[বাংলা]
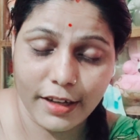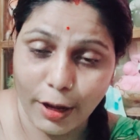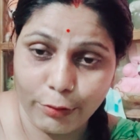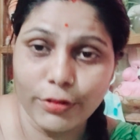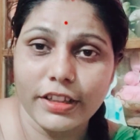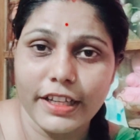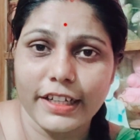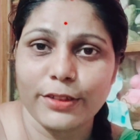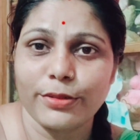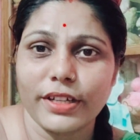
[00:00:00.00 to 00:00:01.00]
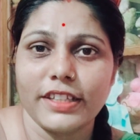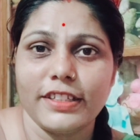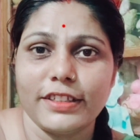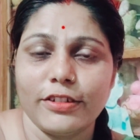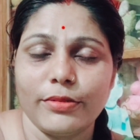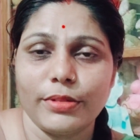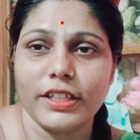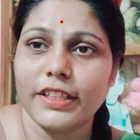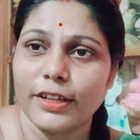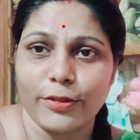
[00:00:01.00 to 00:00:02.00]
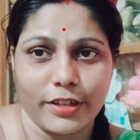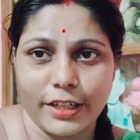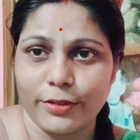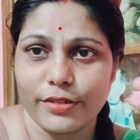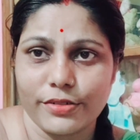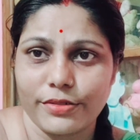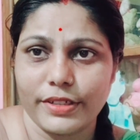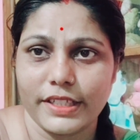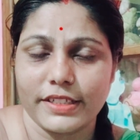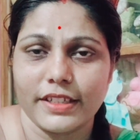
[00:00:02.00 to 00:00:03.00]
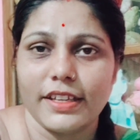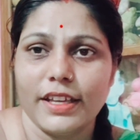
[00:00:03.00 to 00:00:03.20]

রাহুল তাকে ধোকা দিয়ে দিল বলে তার অনেক কষ্ট হয়েছে